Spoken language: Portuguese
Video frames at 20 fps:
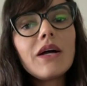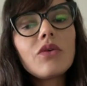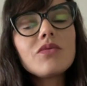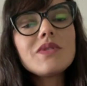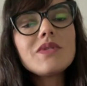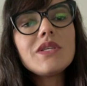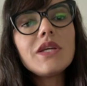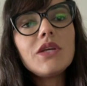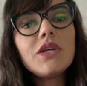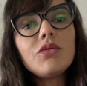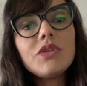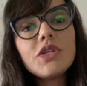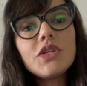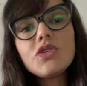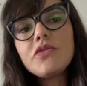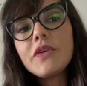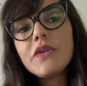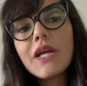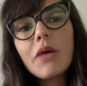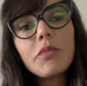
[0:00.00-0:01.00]
conseguindo
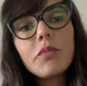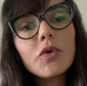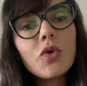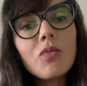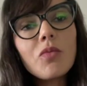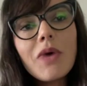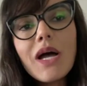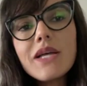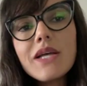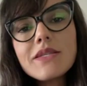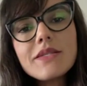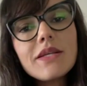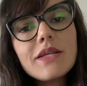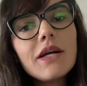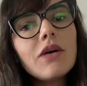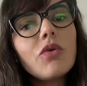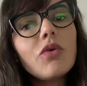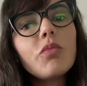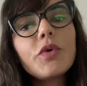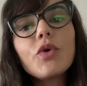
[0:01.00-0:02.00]
identificar por alguma
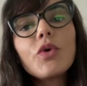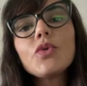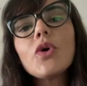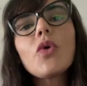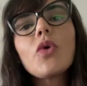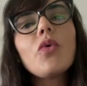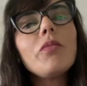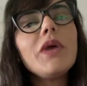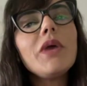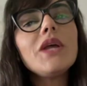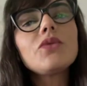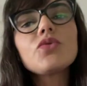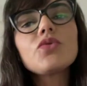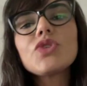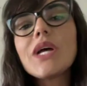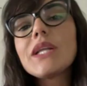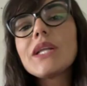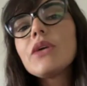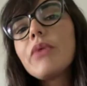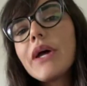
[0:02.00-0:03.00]
razão ou porque o documento
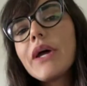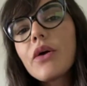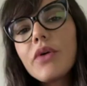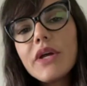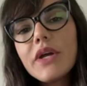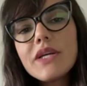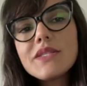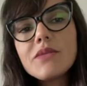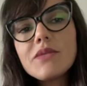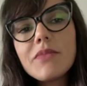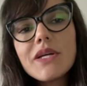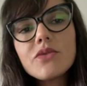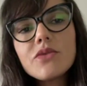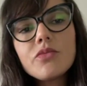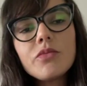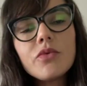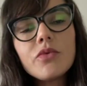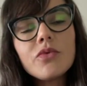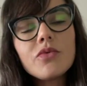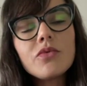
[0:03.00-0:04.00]
já não reconhece mais
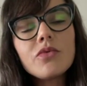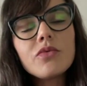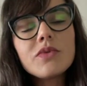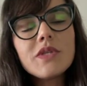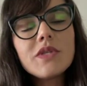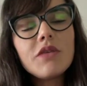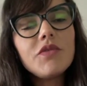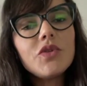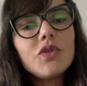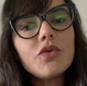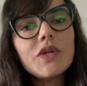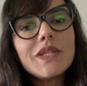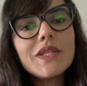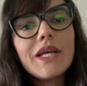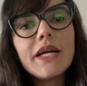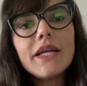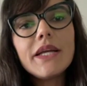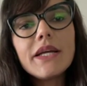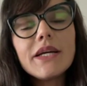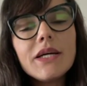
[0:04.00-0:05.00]
o, o servidor que
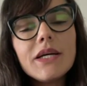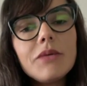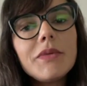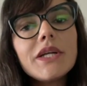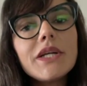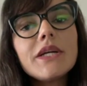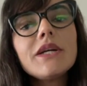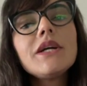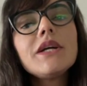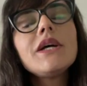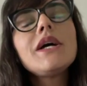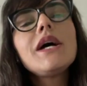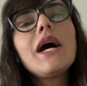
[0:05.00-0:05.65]
está em câmera,